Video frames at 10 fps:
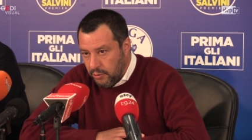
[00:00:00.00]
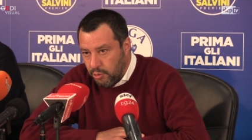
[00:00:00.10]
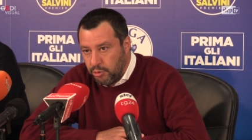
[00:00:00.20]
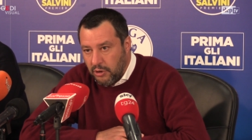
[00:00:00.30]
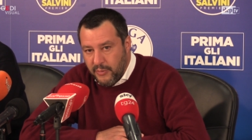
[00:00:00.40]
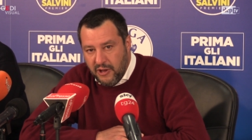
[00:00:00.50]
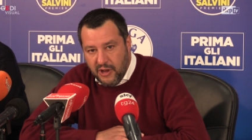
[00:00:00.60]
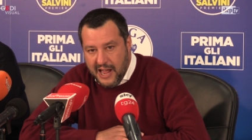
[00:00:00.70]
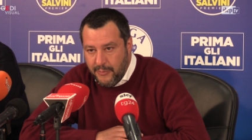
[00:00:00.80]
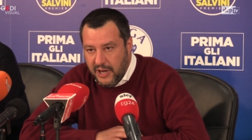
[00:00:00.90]
tutto è
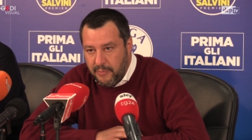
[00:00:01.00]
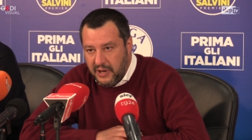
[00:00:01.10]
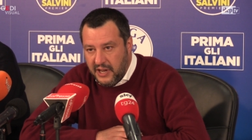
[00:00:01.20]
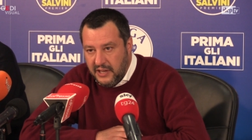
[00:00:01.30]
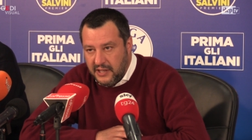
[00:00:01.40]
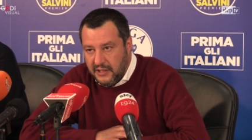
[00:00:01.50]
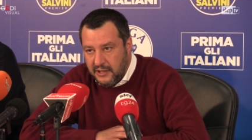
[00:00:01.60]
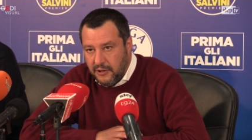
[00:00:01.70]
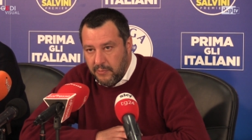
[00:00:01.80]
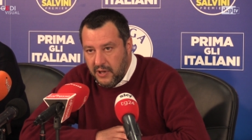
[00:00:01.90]
migliorabile per carità di
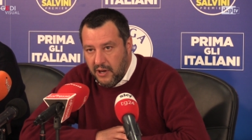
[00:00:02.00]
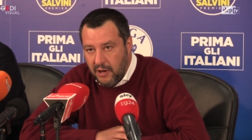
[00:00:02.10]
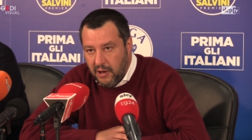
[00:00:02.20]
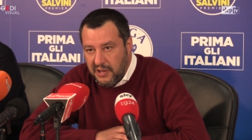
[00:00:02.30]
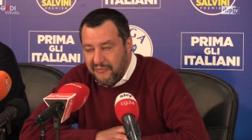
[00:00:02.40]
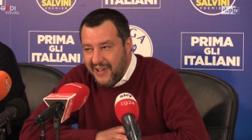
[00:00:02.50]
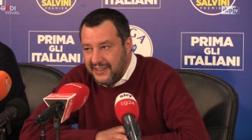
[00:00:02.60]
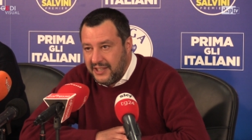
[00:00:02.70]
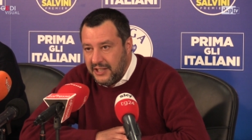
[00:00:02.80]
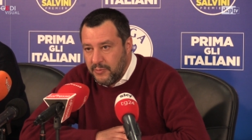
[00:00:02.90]
Dio, però i
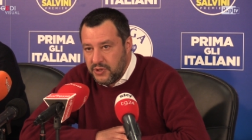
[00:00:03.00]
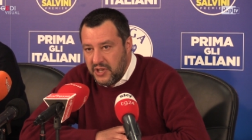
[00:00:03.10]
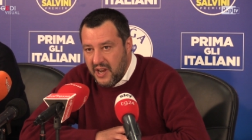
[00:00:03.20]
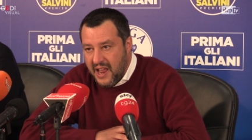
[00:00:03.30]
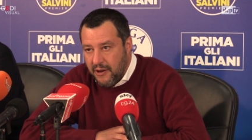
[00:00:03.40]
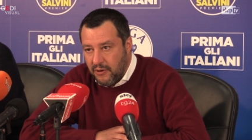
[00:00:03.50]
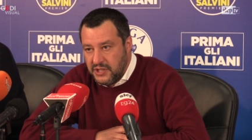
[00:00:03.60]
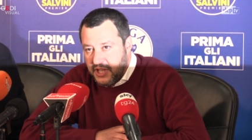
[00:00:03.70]
fatti dimostreranno che